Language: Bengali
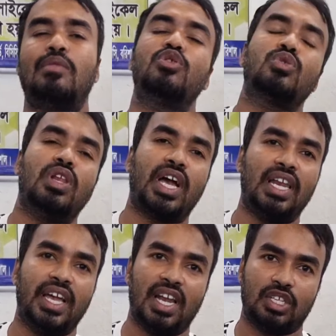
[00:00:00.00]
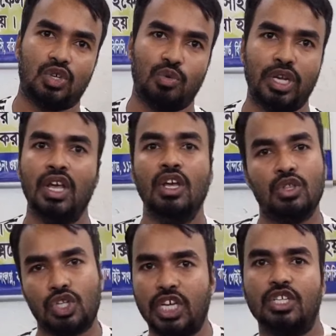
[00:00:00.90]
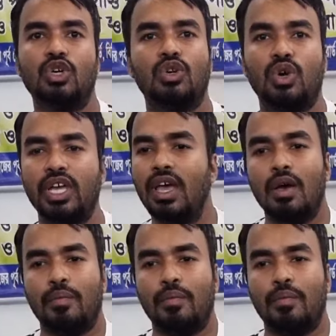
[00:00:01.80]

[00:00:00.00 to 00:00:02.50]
মা বোন তুলে গালি গালাজ করবেন তো সেই জন্যই